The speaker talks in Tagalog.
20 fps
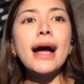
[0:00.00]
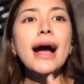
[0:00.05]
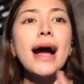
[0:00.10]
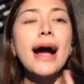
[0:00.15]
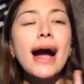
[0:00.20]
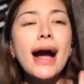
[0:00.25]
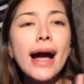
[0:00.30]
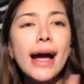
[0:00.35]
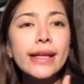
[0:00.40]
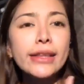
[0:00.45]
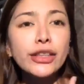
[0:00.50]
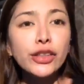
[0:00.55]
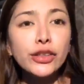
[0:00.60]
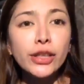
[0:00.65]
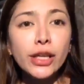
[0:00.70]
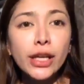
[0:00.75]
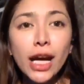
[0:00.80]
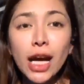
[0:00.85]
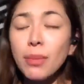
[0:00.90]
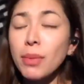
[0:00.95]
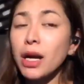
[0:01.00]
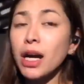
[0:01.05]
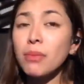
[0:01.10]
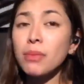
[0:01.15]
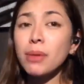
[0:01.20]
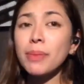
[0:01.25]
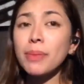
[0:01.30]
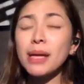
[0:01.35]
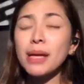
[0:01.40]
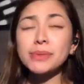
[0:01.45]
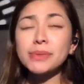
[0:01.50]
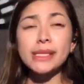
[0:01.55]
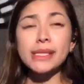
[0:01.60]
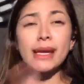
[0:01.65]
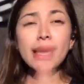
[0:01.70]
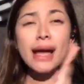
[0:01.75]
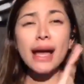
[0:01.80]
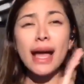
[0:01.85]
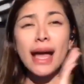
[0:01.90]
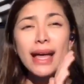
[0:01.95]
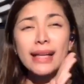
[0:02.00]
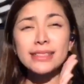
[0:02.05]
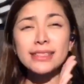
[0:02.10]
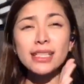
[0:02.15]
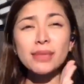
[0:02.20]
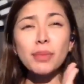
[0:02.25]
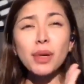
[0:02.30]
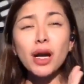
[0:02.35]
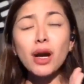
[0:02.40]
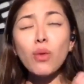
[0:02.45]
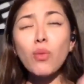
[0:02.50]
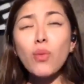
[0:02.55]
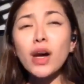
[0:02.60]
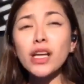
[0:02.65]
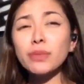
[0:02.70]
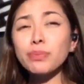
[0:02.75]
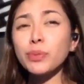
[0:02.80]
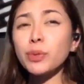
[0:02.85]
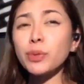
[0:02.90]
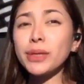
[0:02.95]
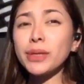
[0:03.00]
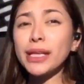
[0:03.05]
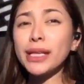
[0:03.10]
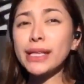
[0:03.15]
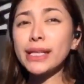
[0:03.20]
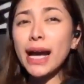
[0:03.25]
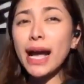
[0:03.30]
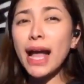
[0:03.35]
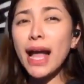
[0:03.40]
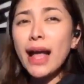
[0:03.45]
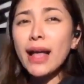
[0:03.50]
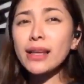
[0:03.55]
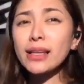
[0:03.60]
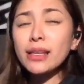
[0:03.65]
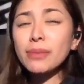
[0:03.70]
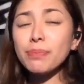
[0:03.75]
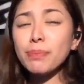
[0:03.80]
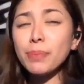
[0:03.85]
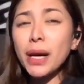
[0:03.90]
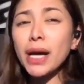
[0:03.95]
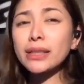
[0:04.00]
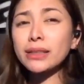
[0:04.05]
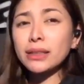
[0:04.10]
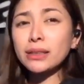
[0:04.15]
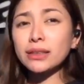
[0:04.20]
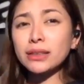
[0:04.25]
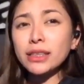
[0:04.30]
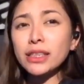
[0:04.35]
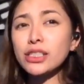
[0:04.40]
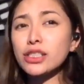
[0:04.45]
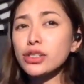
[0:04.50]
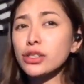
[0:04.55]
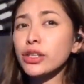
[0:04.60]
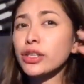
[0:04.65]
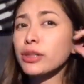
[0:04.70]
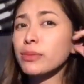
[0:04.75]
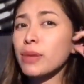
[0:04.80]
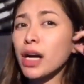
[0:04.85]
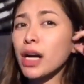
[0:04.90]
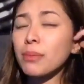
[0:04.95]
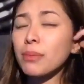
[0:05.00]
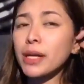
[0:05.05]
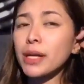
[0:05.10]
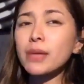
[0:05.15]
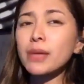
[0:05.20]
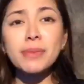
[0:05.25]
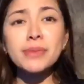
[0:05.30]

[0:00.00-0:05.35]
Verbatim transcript: At yun na nga mga bebebs, at sa mga want bumili ng Aleph Bata t-shirt mga bebs,